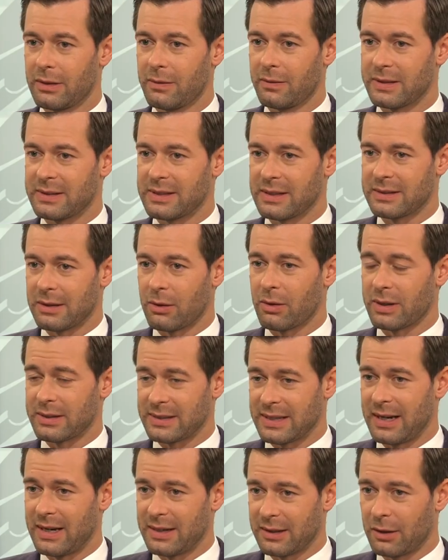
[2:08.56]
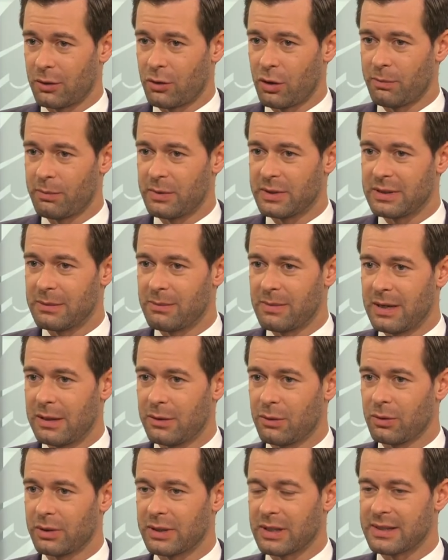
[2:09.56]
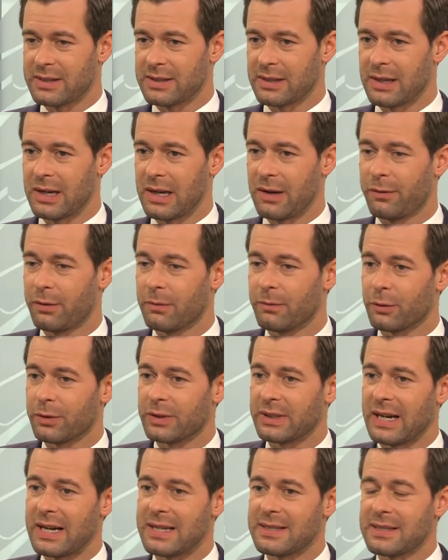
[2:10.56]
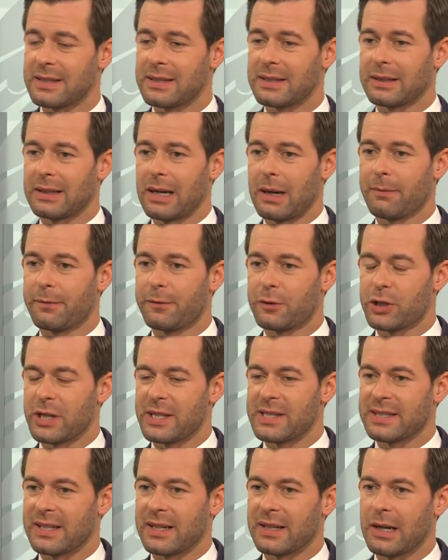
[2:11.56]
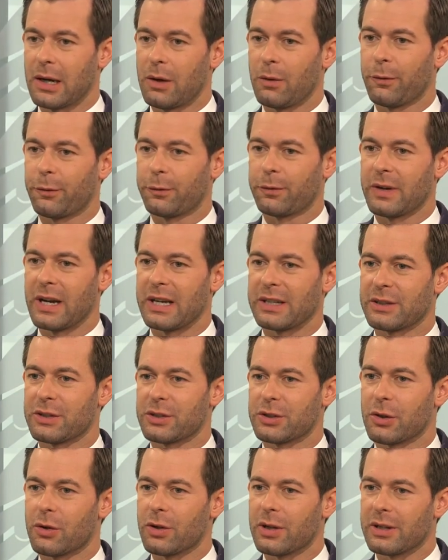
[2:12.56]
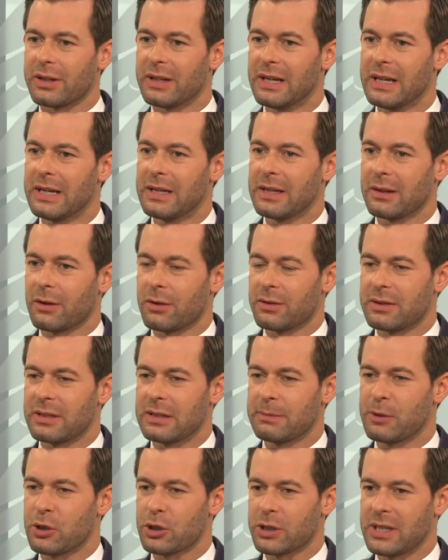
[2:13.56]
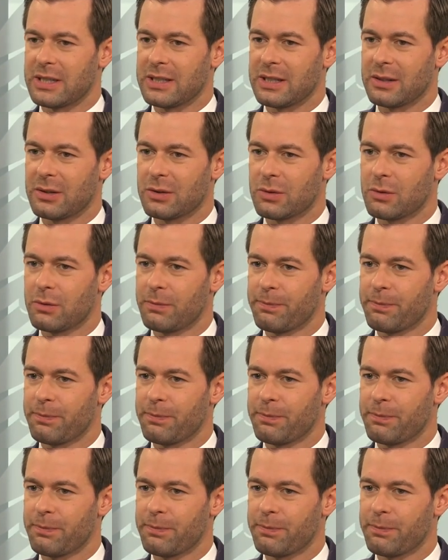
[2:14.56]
was jetzt auch erst gerade gekommen ist, die Meldung, dass äh, F-35 Kampfjets gekauft werden sollen. Können Sie das bestätigen so?